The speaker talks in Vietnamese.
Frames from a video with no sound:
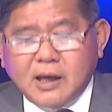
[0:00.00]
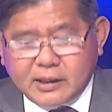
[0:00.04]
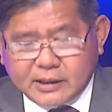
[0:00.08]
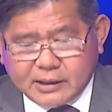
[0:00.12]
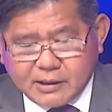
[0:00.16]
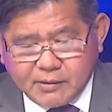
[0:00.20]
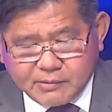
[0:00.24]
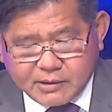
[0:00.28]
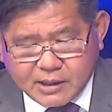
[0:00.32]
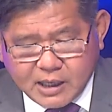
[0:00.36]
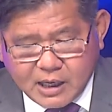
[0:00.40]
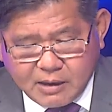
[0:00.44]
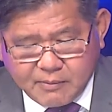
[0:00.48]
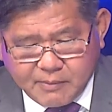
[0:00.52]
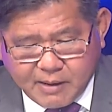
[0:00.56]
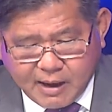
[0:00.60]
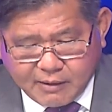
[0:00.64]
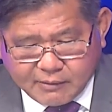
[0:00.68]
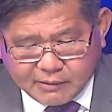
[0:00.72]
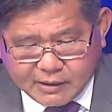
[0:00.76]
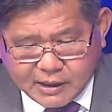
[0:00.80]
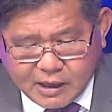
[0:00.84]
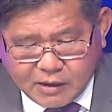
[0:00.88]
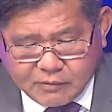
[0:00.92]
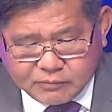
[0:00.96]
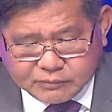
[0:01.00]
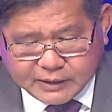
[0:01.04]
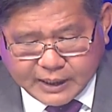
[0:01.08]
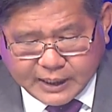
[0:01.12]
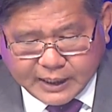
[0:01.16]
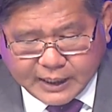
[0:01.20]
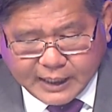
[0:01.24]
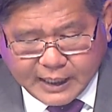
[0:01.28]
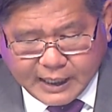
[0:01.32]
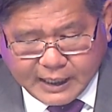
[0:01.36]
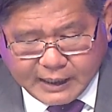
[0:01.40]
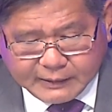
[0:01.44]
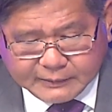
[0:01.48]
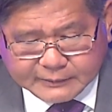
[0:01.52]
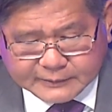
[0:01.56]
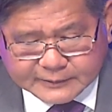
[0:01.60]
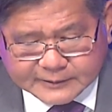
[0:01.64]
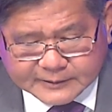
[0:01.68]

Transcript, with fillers: kiếm cớ bảo là ông này là